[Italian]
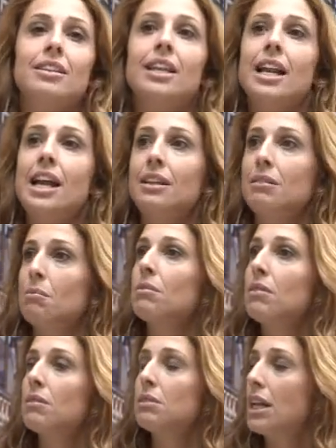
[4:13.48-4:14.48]
della
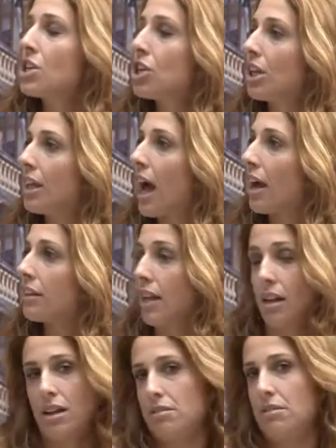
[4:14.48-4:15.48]
della città,
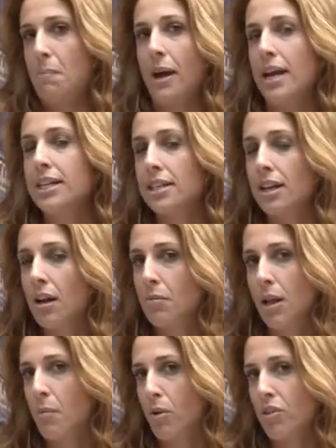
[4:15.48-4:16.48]
del, del paese, della,
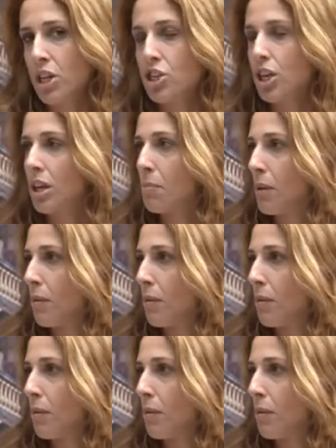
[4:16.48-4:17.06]
della, provincia, del